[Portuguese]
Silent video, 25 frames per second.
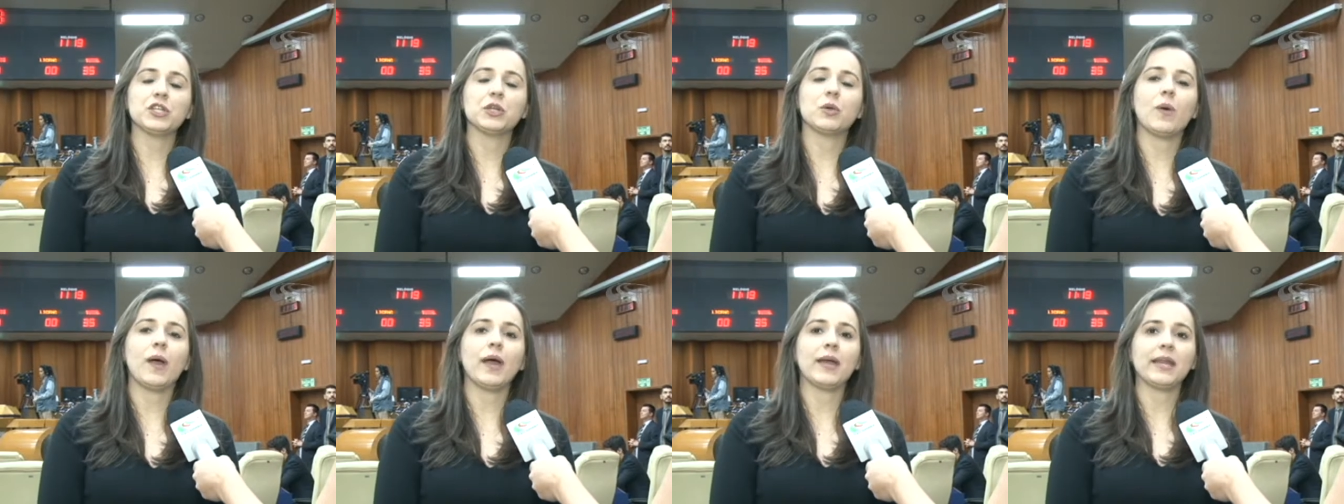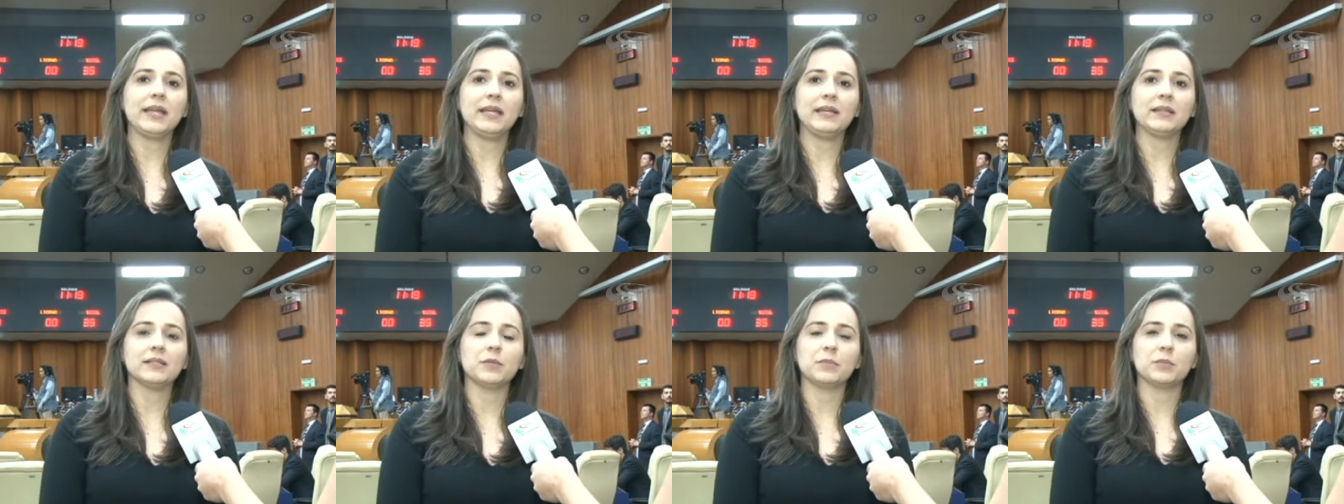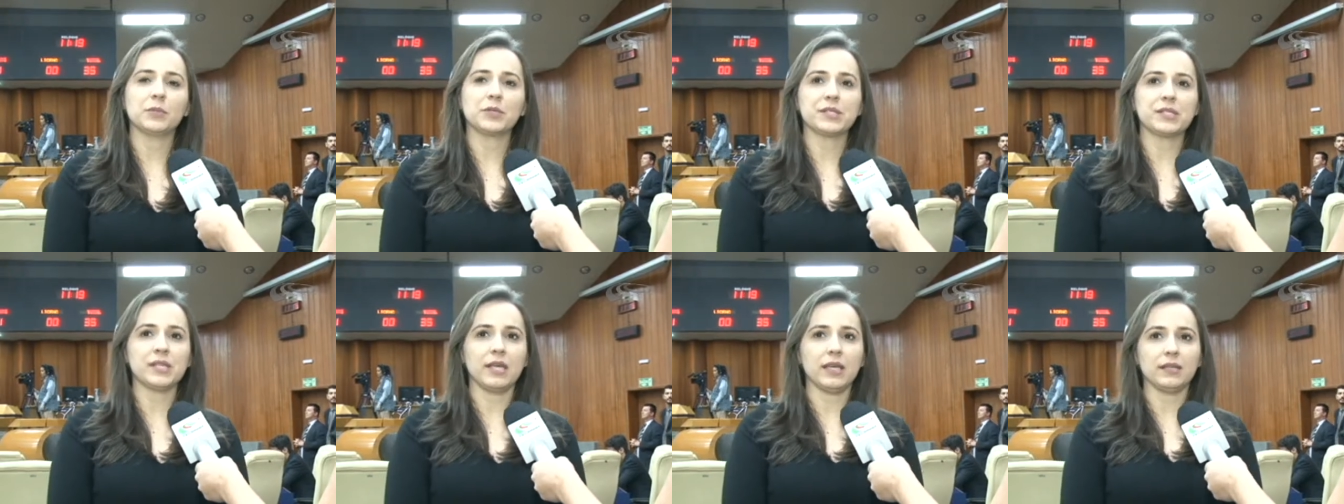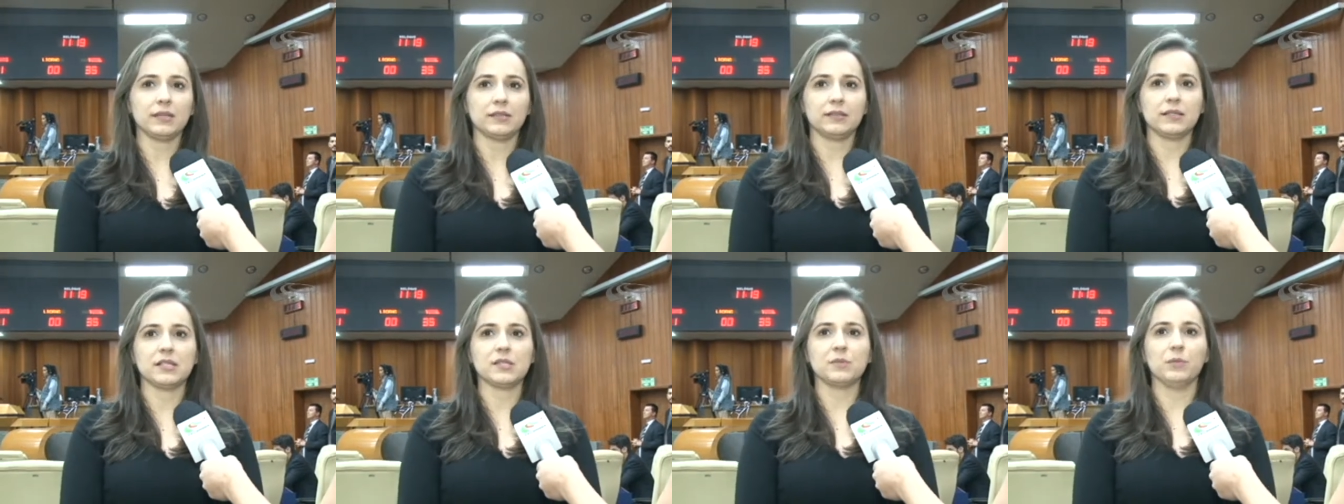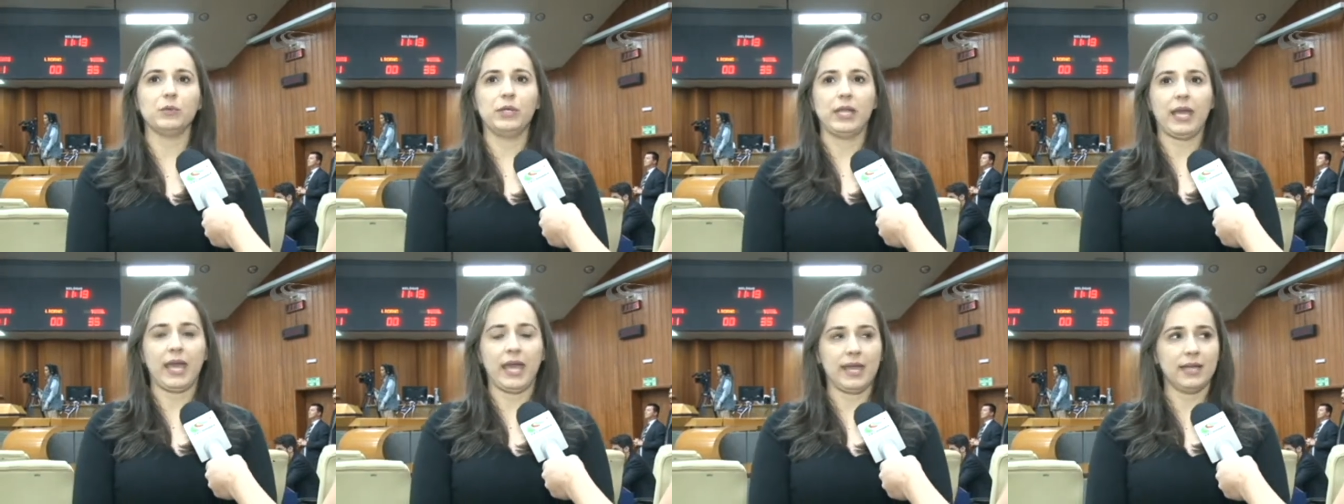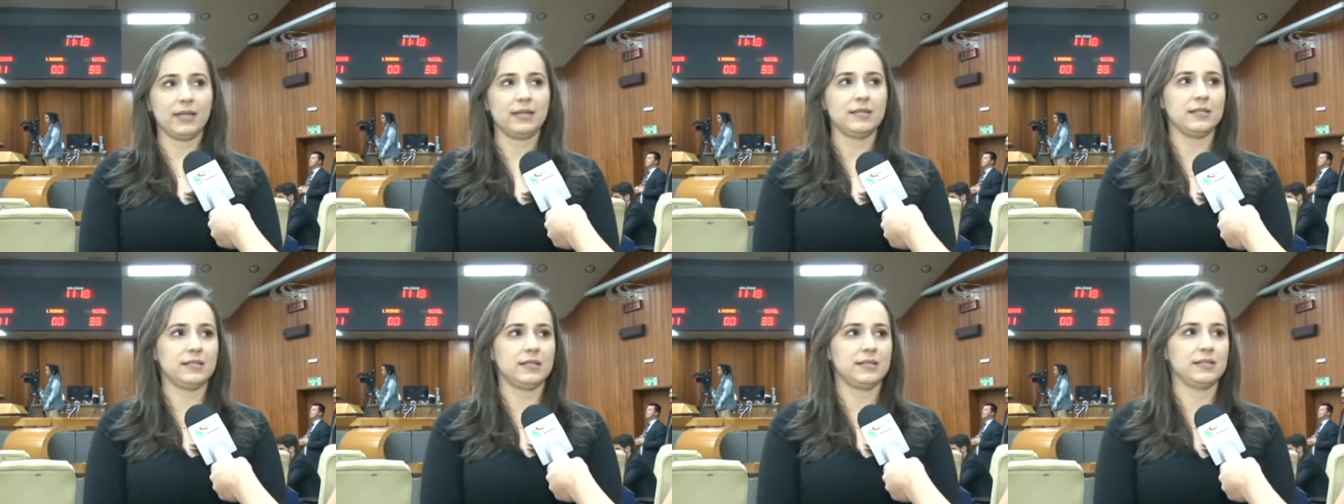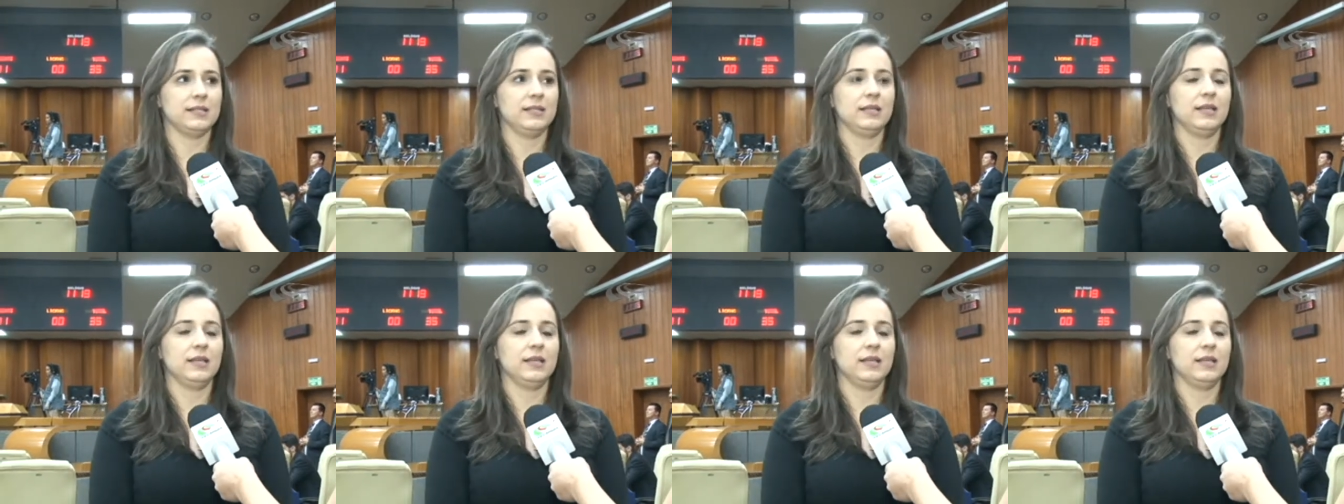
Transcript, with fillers: de 40% das mulheres